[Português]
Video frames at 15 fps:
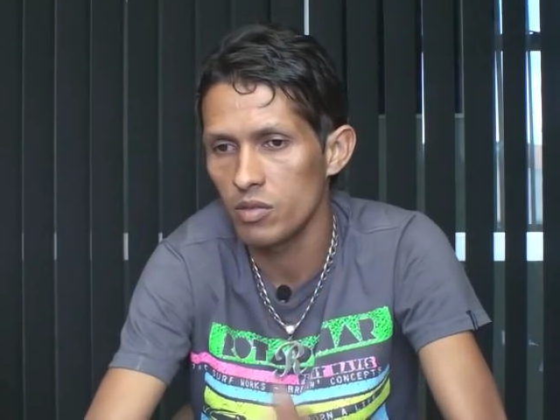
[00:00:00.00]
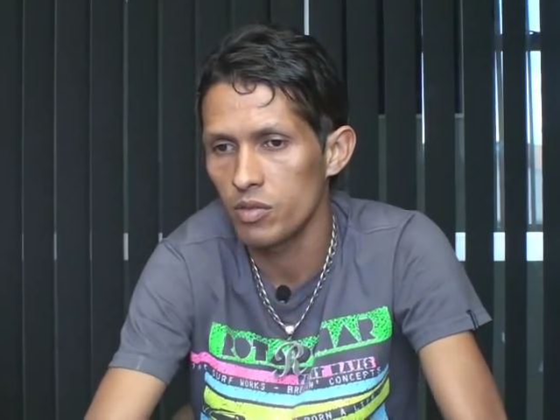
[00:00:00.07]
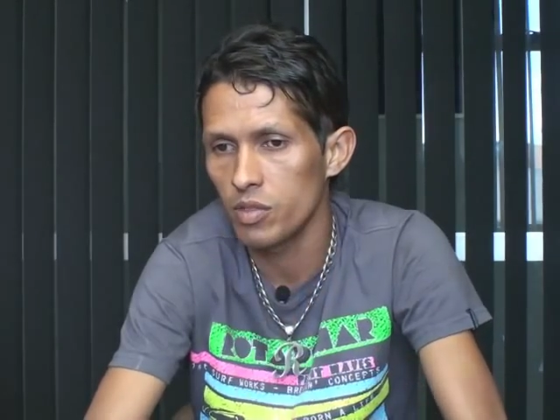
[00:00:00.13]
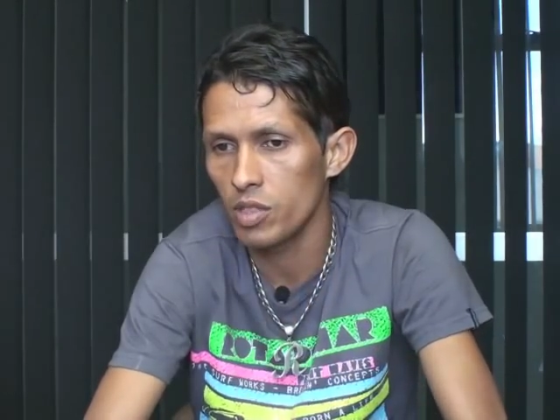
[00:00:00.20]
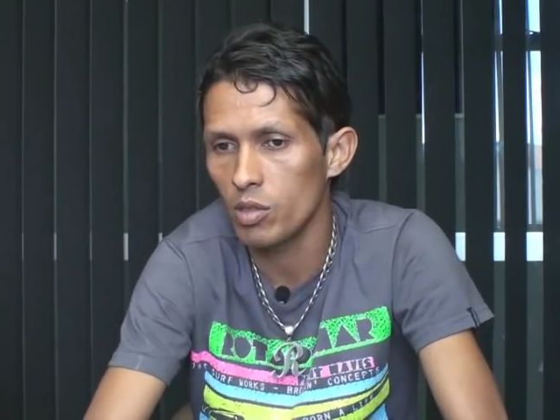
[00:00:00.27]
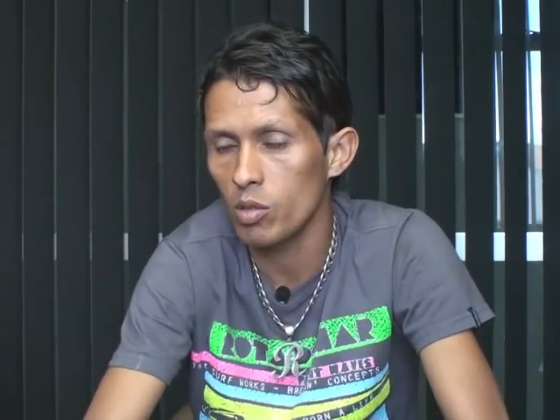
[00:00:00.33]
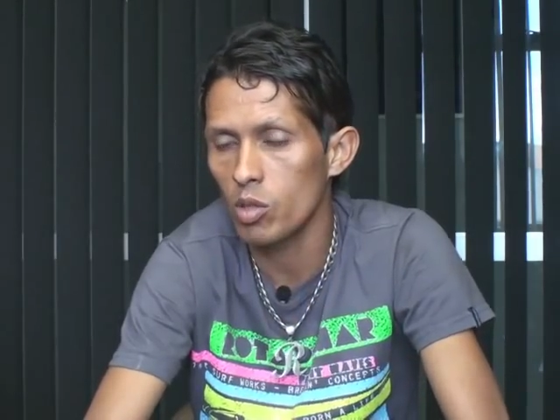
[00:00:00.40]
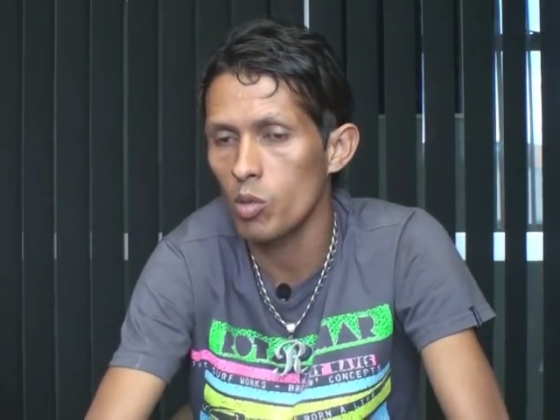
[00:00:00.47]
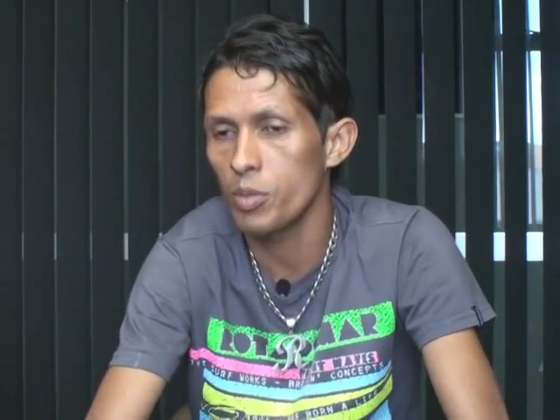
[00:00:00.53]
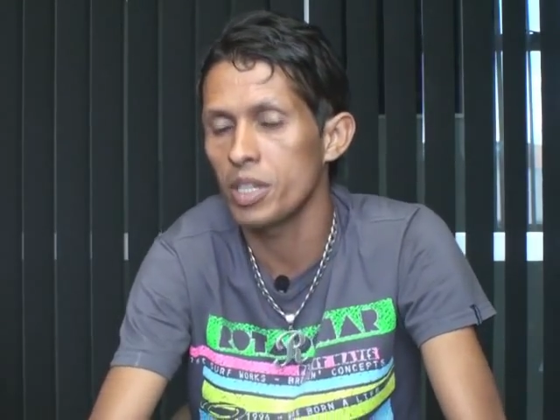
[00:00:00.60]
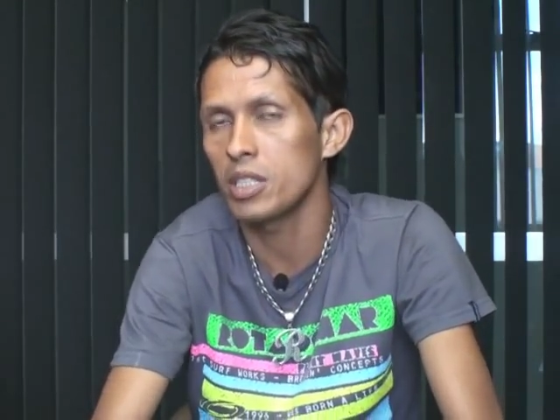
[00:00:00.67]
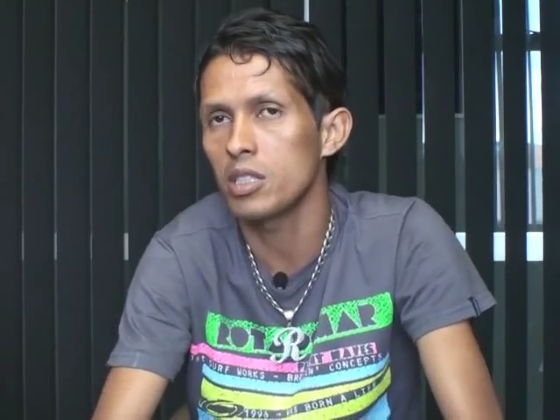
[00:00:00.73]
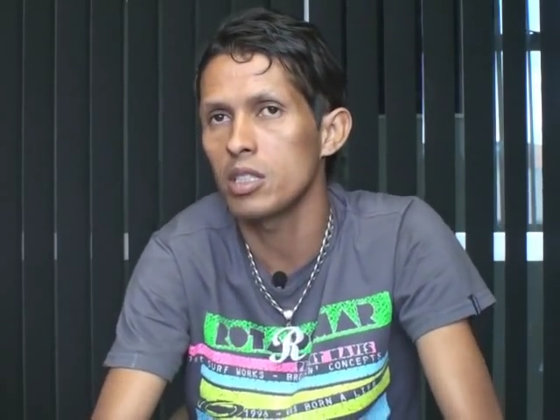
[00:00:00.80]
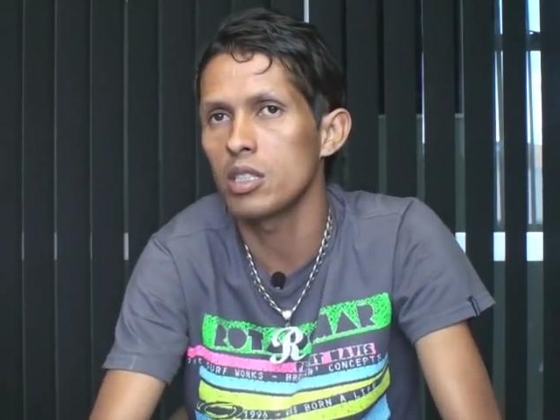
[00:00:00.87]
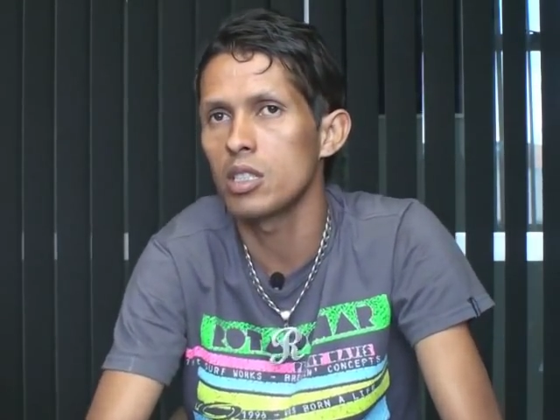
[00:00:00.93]
foi
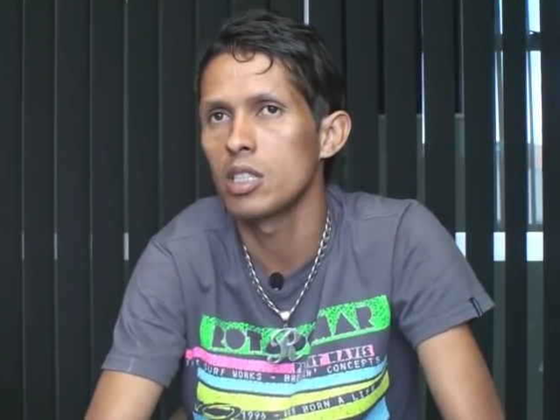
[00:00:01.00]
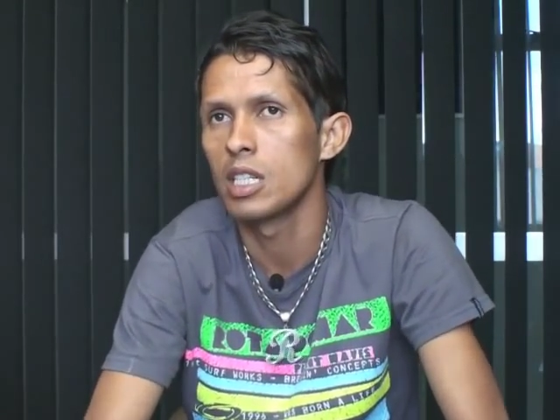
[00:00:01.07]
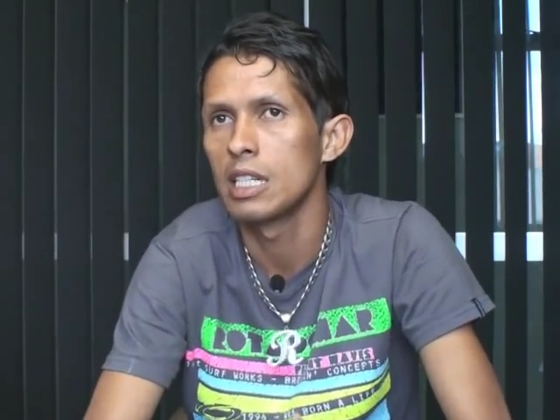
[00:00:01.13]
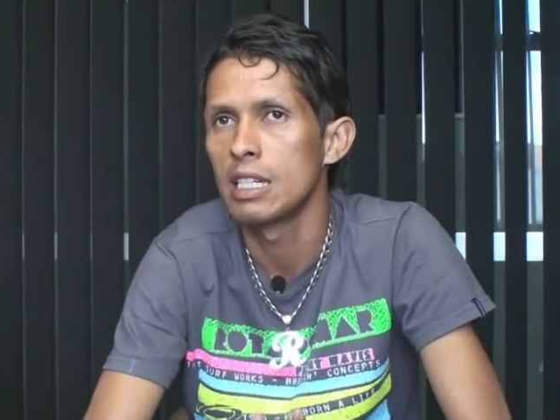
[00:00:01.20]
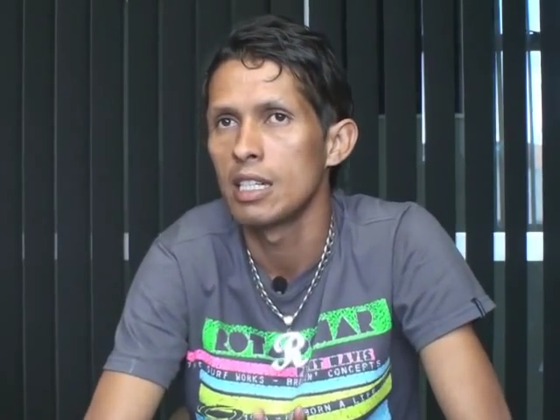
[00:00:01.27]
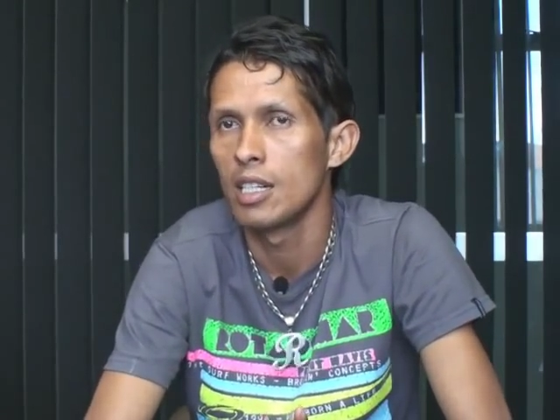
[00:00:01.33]
totalmente